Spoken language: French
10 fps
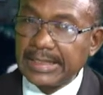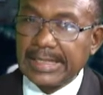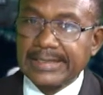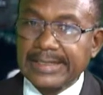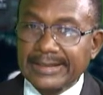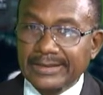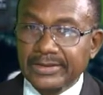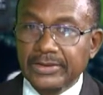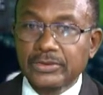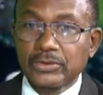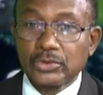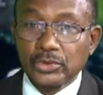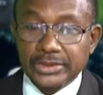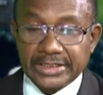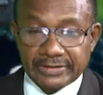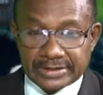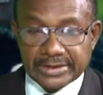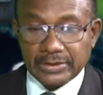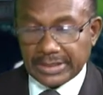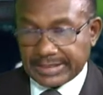Il y a quelqu'un de notre qui va dire,
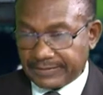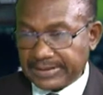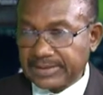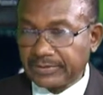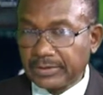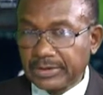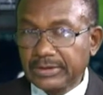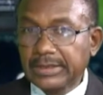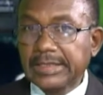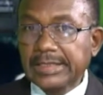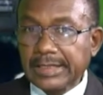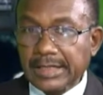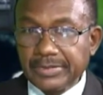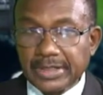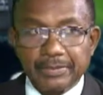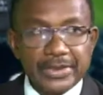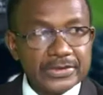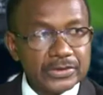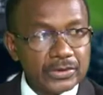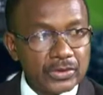effectivement, il a mis en place
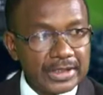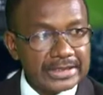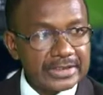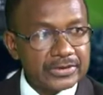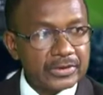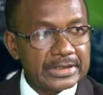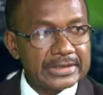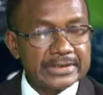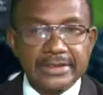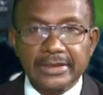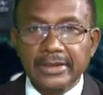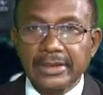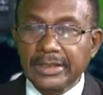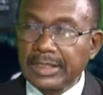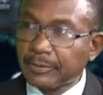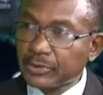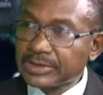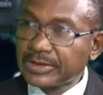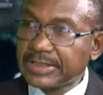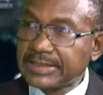l'organisation nécessaire, les procédures
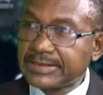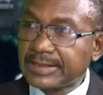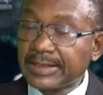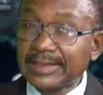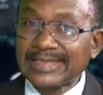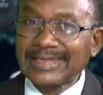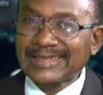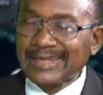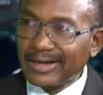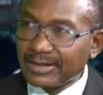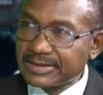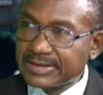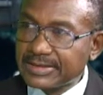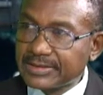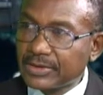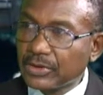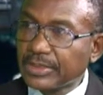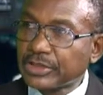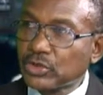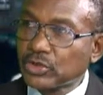nécessaires qui garantissent que les
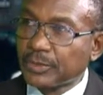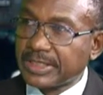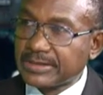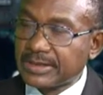choses passent.